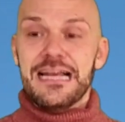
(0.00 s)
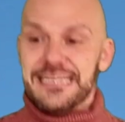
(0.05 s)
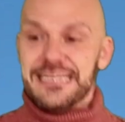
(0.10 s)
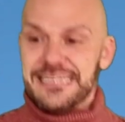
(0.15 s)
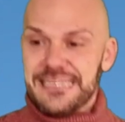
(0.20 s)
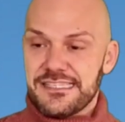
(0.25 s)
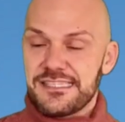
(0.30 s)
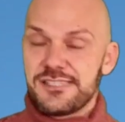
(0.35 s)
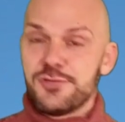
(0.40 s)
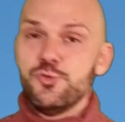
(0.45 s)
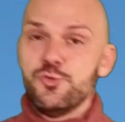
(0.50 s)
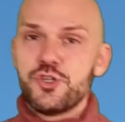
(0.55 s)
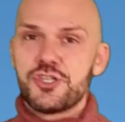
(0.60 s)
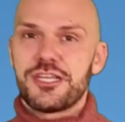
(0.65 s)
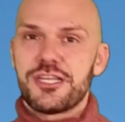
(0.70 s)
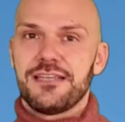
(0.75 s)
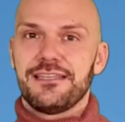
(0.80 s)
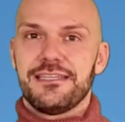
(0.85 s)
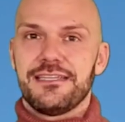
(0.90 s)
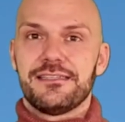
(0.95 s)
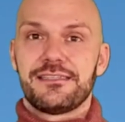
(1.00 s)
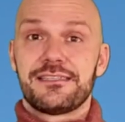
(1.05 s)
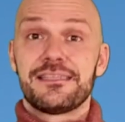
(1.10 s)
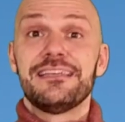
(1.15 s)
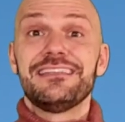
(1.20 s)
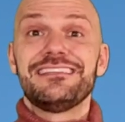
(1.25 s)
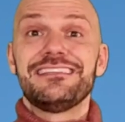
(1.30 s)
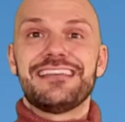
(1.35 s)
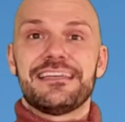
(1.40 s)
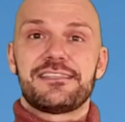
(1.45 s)
Der Zustand ist,
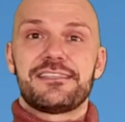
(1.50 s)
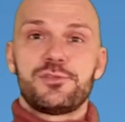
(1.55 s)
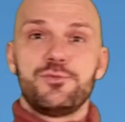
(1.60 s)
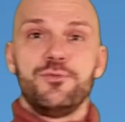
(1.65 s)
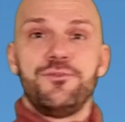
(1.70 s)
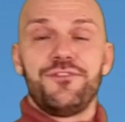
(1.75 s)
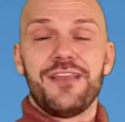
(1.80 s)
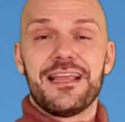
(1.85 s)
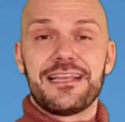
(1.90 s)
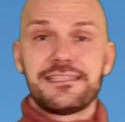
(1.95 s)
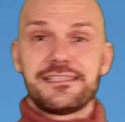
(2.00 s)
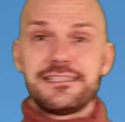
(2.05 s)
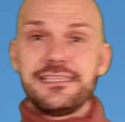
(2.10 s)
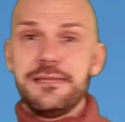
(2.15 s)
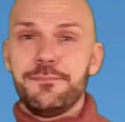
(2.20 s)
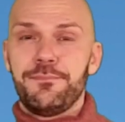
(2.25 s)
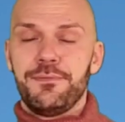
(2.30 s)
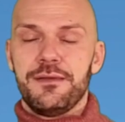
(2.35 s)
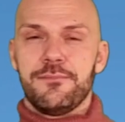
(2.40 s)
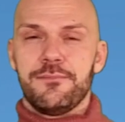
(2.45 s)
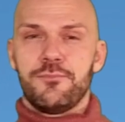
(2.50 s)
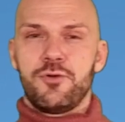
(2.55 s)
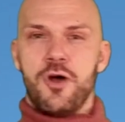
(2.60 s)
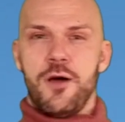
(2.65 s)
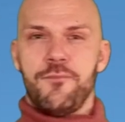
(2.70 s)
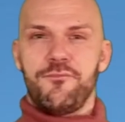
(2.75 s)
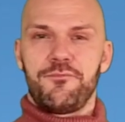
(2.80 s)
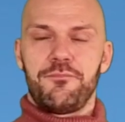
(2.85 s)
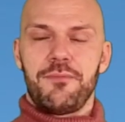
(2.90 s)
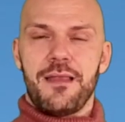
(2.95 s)
dass du flexibel im
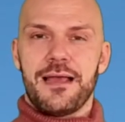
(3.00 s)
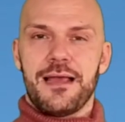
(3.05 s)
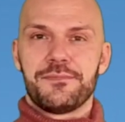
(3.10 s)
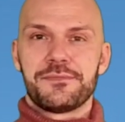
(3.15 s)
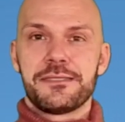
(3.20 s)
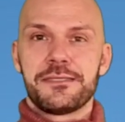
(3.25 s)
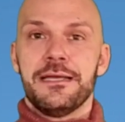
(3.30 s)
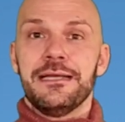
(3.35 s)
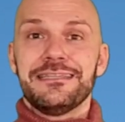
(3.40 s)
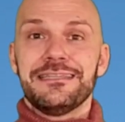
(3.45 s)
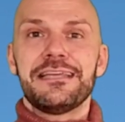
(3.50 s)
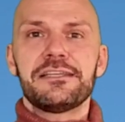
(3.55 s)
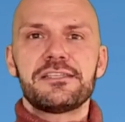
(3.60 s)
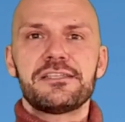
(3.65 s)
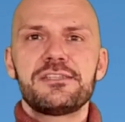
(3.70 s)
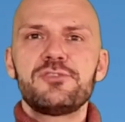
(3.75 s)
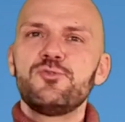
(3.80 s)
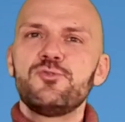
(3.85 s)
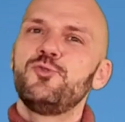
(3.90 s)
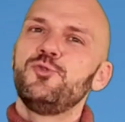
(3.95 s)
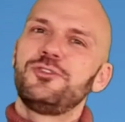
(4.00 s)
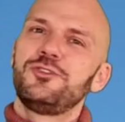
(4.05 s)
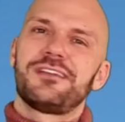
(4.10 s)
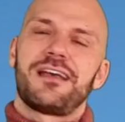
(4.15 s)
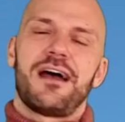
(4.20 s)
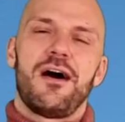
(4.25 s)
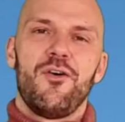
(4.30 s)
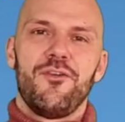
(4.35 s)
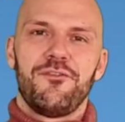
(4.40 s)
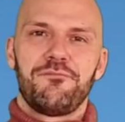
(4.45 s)
Kopf bleibst, dass du gut
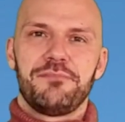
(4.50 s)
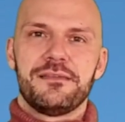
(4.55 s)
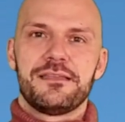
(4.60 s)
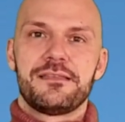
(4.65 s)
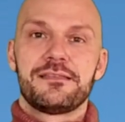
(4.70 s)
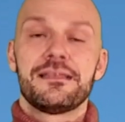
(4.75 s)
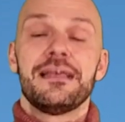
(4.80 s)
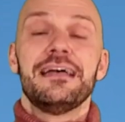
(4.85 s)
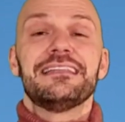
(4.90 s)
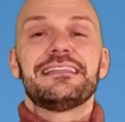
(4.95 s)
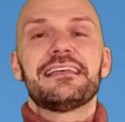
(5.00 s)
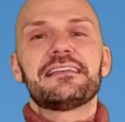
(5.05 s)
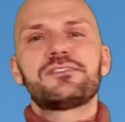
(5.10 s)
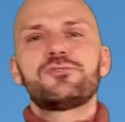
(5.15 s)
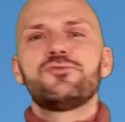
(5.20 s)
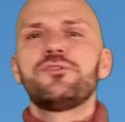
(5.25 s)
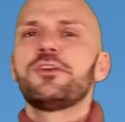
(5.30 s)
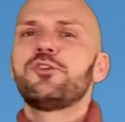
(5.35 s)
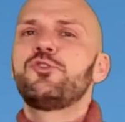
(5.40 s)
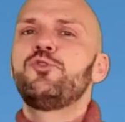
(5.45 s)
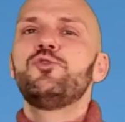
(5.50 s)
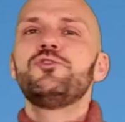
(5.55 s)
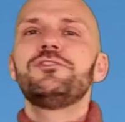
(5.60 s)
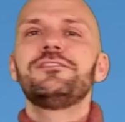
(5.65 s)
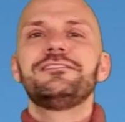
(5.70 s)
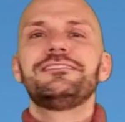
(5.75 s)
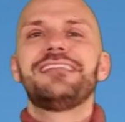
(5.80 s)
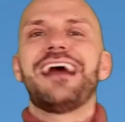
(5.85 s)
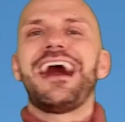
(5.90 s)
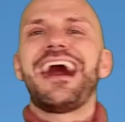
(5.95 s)
drauf bist, dass du den
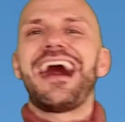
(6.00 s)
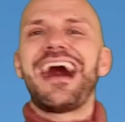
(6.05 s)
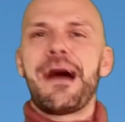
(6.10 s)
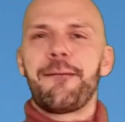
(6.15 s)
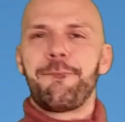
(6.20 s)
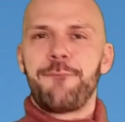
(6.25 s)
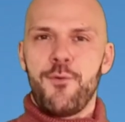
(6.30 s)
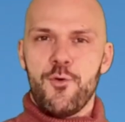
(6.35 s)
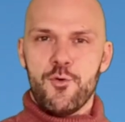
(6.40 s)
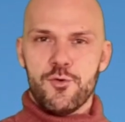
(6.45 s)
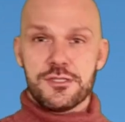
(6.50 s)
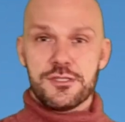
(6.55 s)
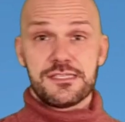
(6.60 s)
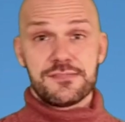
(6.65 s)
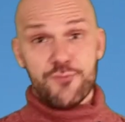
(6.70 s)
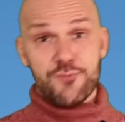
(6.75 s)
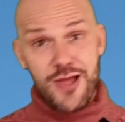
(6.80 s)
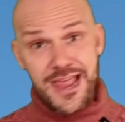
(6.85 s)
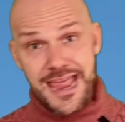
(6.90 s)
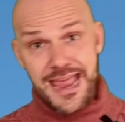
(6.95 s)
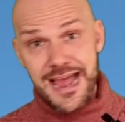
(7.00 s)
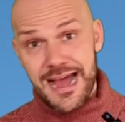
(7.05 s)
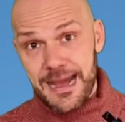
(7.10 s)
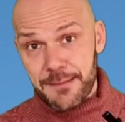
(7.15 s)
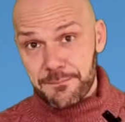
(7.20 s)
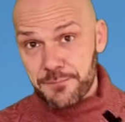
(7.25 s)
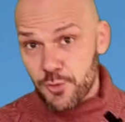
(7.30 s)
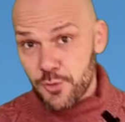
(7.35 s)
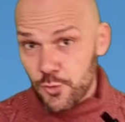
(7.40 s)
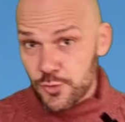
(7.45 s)
Kunden da abholst, wo er
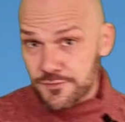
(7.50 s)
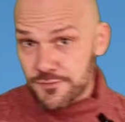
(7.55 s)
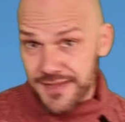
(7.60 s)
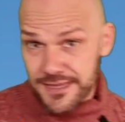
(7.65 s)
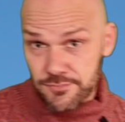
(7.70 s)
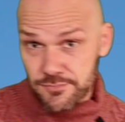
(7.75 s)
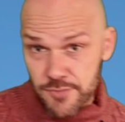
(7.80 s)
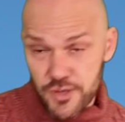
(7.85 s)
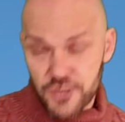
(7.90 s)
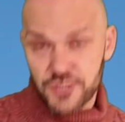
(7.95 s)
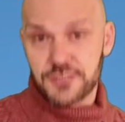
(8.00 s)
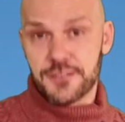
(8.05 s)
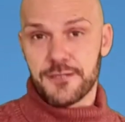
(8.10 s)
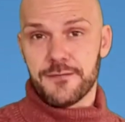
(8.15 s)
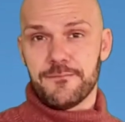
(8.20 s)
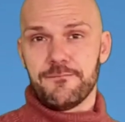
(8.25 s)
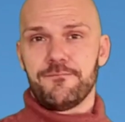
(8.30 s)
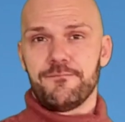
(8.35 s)
abgeholt werden möchte.